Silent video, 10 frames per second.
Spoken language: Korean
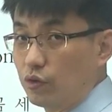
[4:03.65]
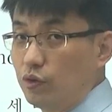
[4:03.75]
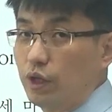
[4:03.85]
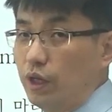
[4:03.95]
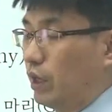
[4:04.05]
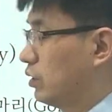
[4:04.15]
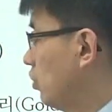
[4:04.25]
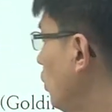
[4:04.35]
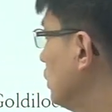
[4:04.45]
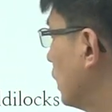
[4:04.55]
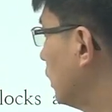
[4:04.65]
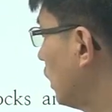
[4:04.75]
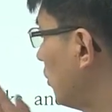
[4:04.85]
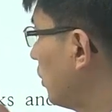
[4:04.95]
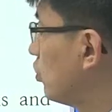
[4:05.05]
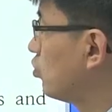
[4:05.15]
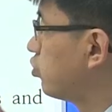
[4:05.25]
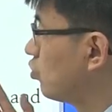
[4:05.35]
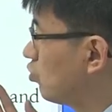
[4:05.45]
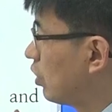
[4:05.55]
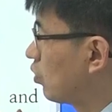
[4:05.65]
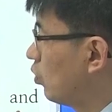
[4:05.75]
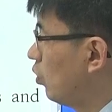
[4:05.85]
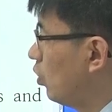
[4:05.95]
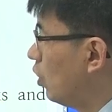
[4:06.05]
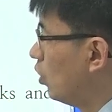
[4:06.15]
그런데 성장을 함에도 불구하고